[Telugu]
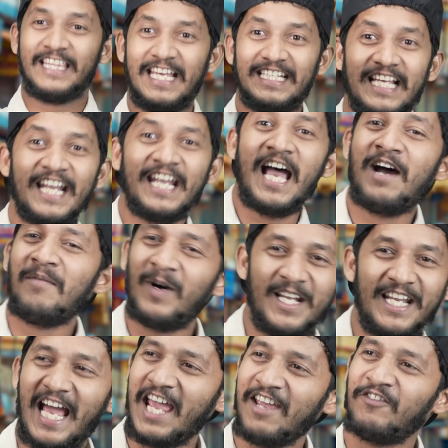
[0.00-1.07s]
నిజన్నా మొన్న
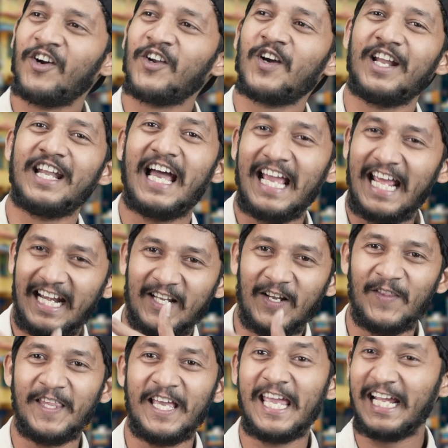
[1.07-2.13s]
ఐఫోన్ కొన్నా
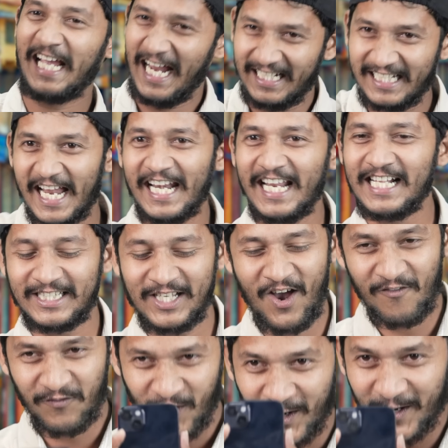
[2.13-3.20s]
ఎట్లుంది గట్నే నిల్చో
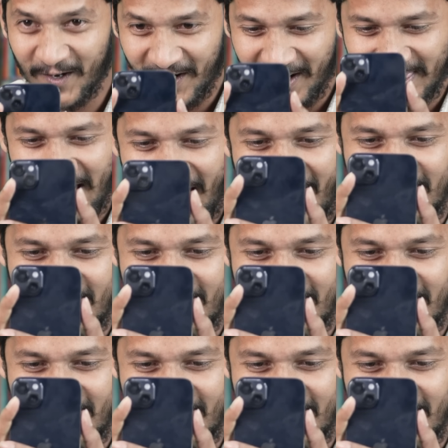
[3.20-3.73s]
ఫోటో పెడతా